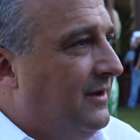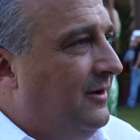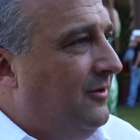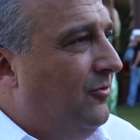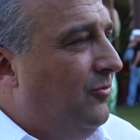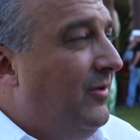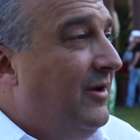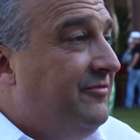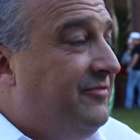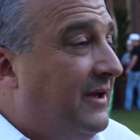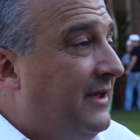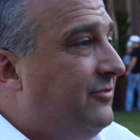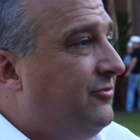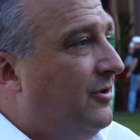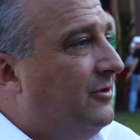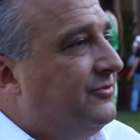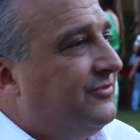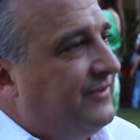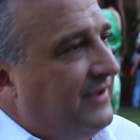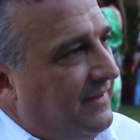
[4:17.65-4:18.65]
Então, um
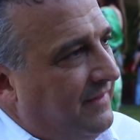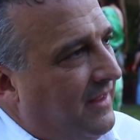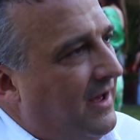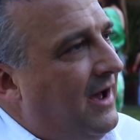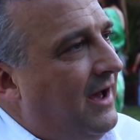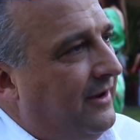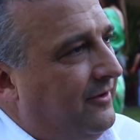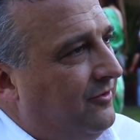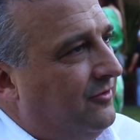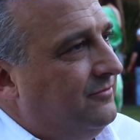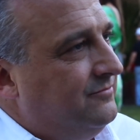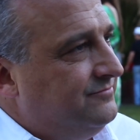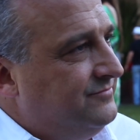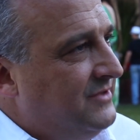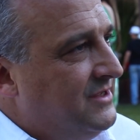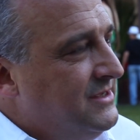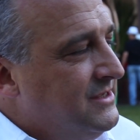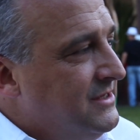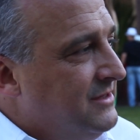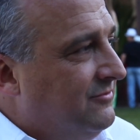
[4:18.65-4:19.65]
evento é um cenário.
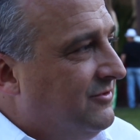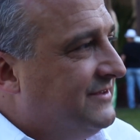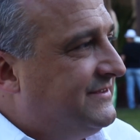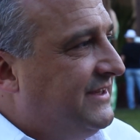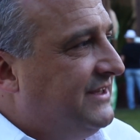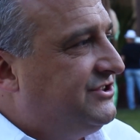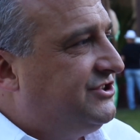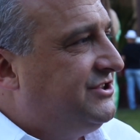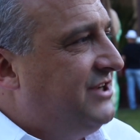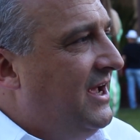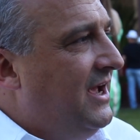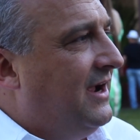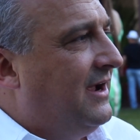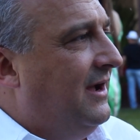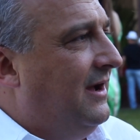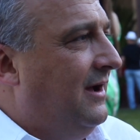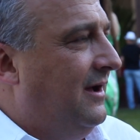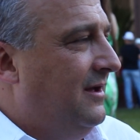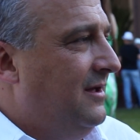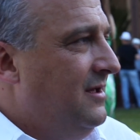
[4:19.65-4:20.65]
Você
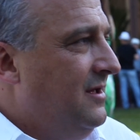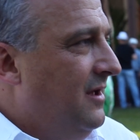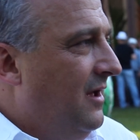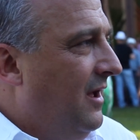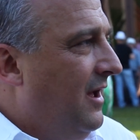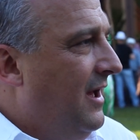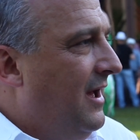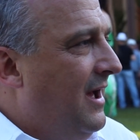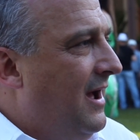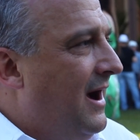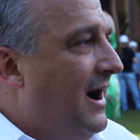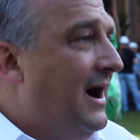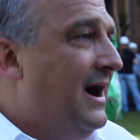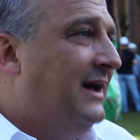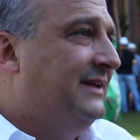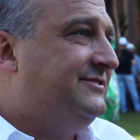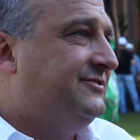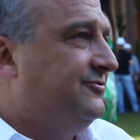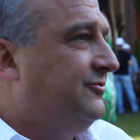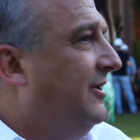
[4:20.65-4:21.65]
chega é,
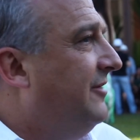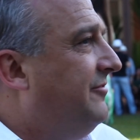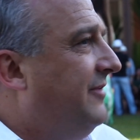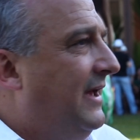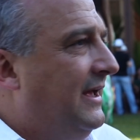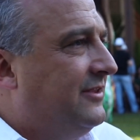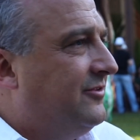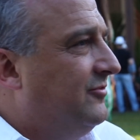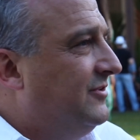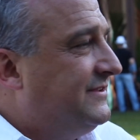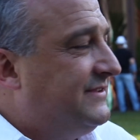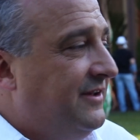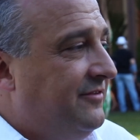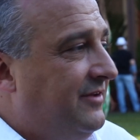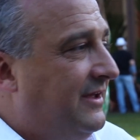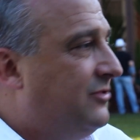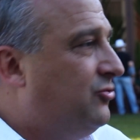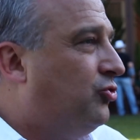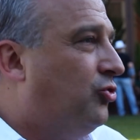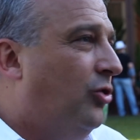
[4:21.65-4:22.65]
antes do evento,
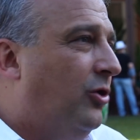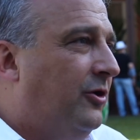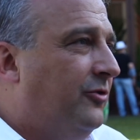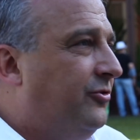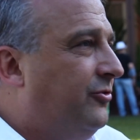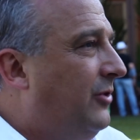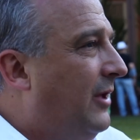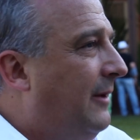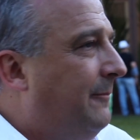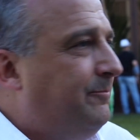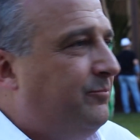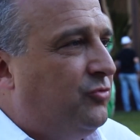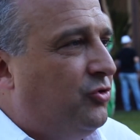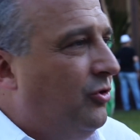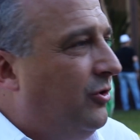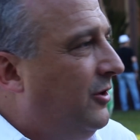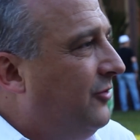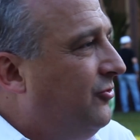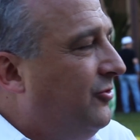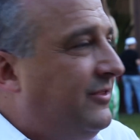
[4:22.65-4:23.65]
você vê todo
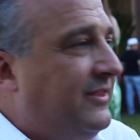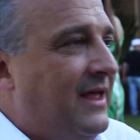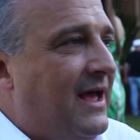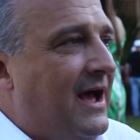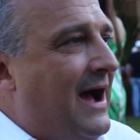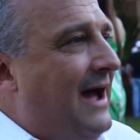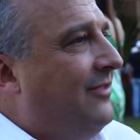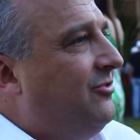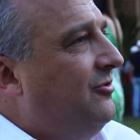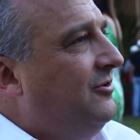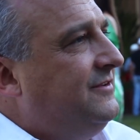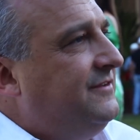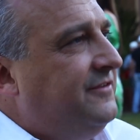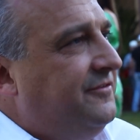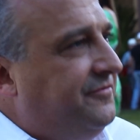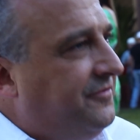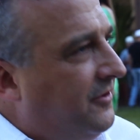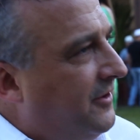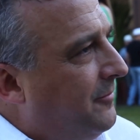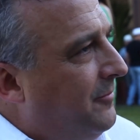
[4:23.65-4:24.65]
todo o teatro
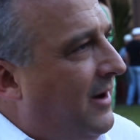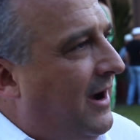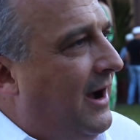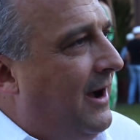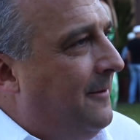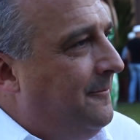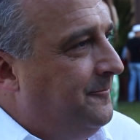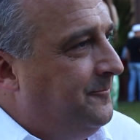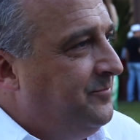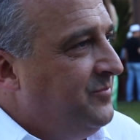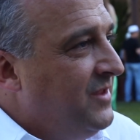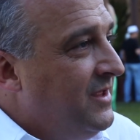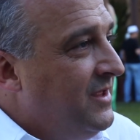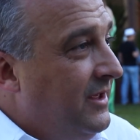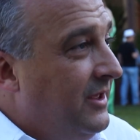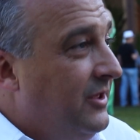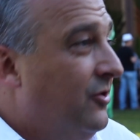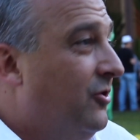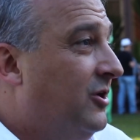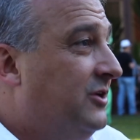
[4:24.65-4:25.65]
se formar.
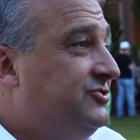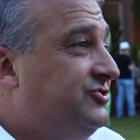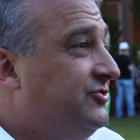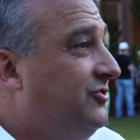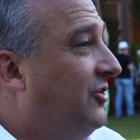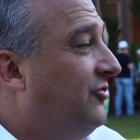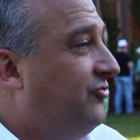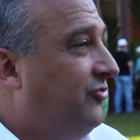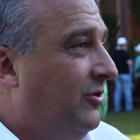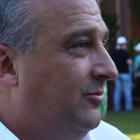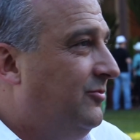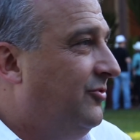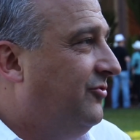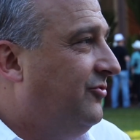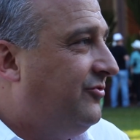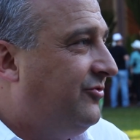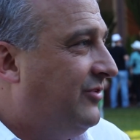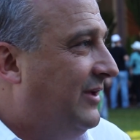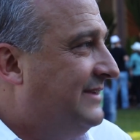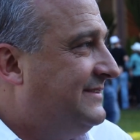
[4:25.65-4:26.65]
E hoje nós
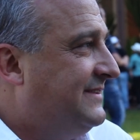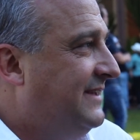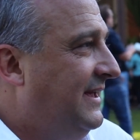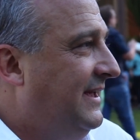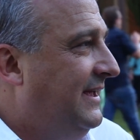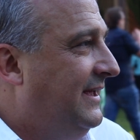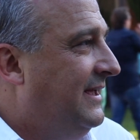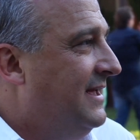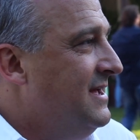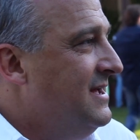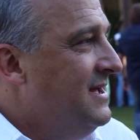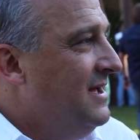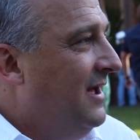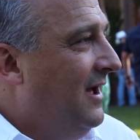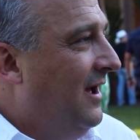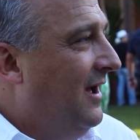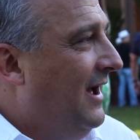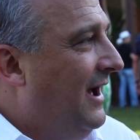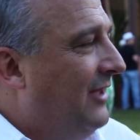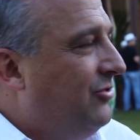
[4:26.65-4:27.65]
somos, assim,
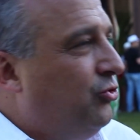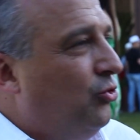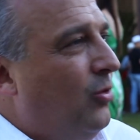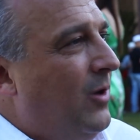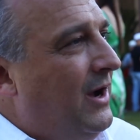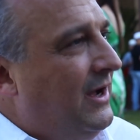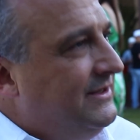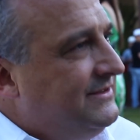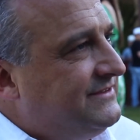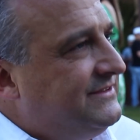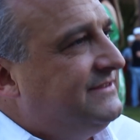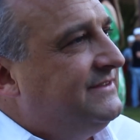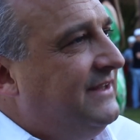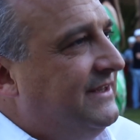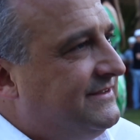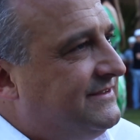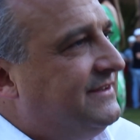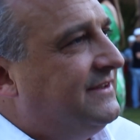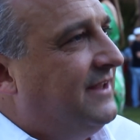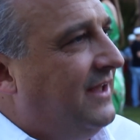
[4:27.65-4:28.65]
é, atuantes
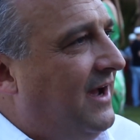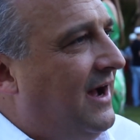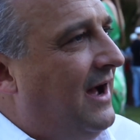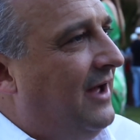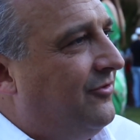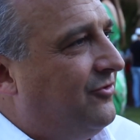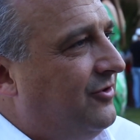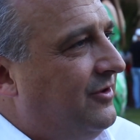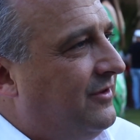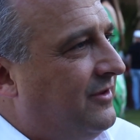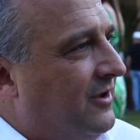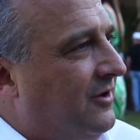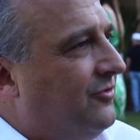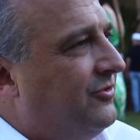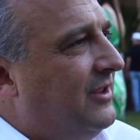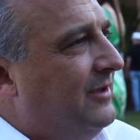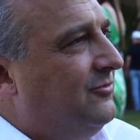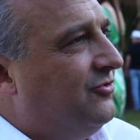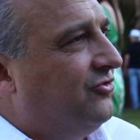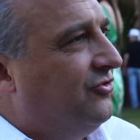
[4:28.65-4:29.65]
nesse teatro.
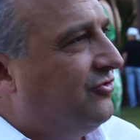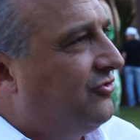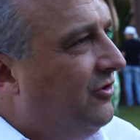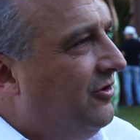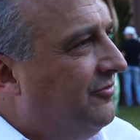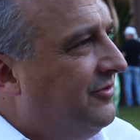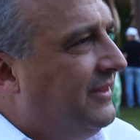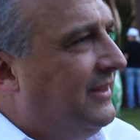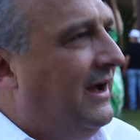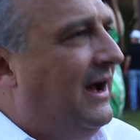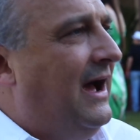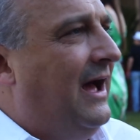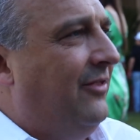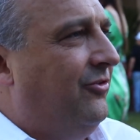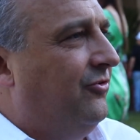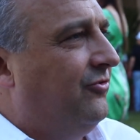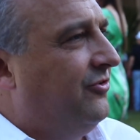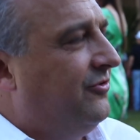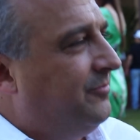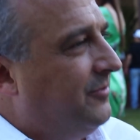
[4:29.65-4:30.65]
Então temos os
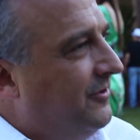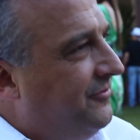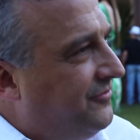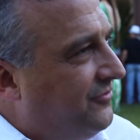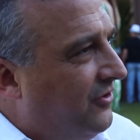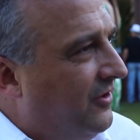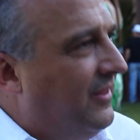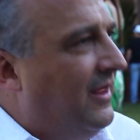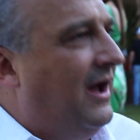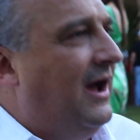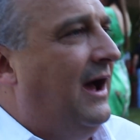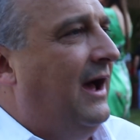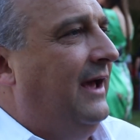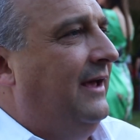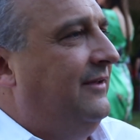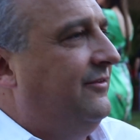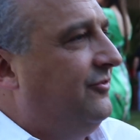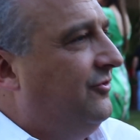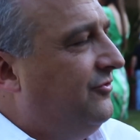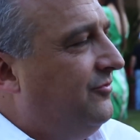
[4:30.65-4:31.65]
convidados, os
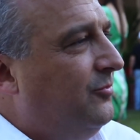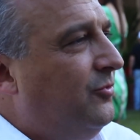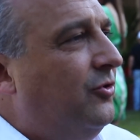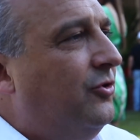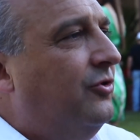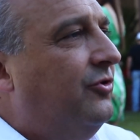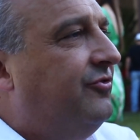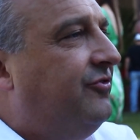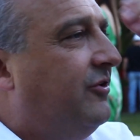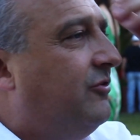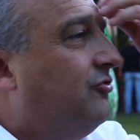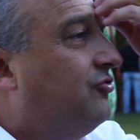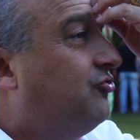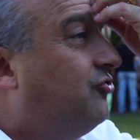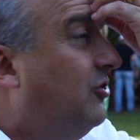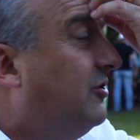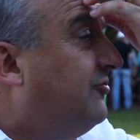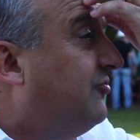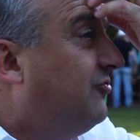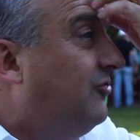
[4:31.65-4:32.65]
profissionais, os
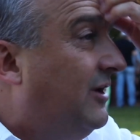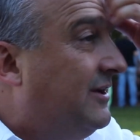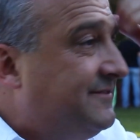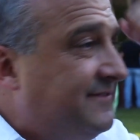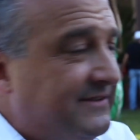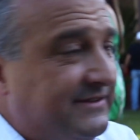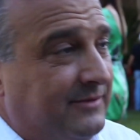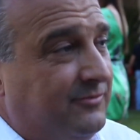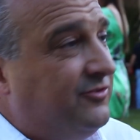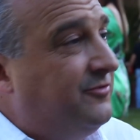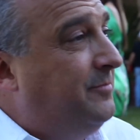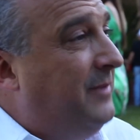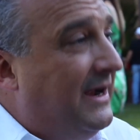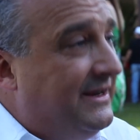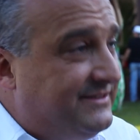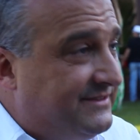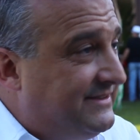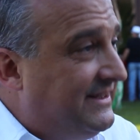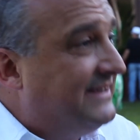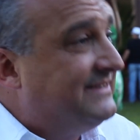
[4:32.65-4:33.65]
músicos, todos nós fazemos
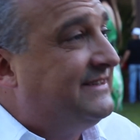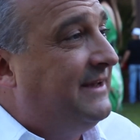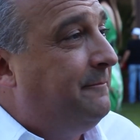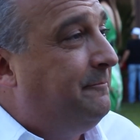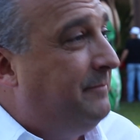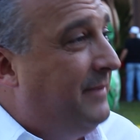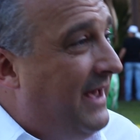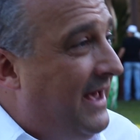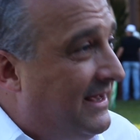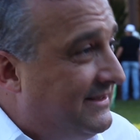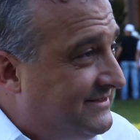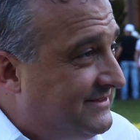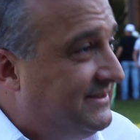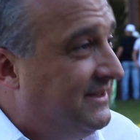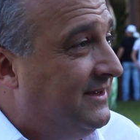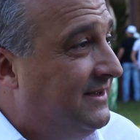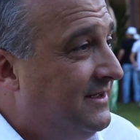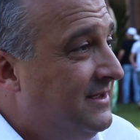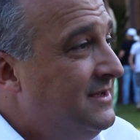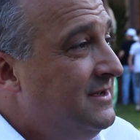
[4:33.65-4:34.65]
parte dessa
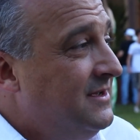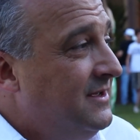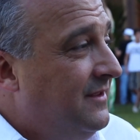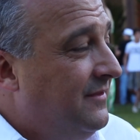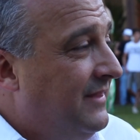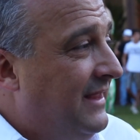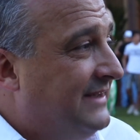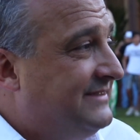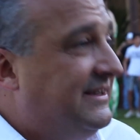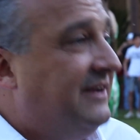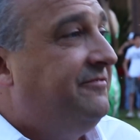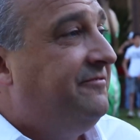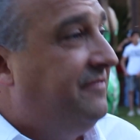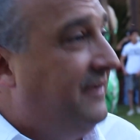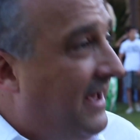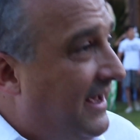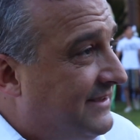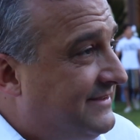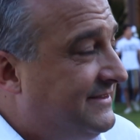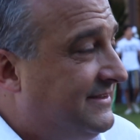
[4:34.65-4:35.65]
peça, dessa
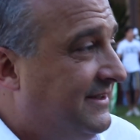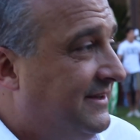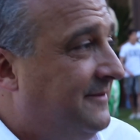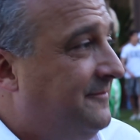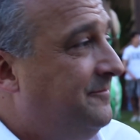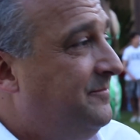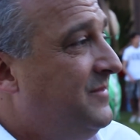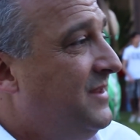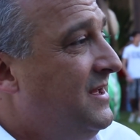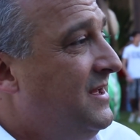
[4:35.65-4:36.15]
festa.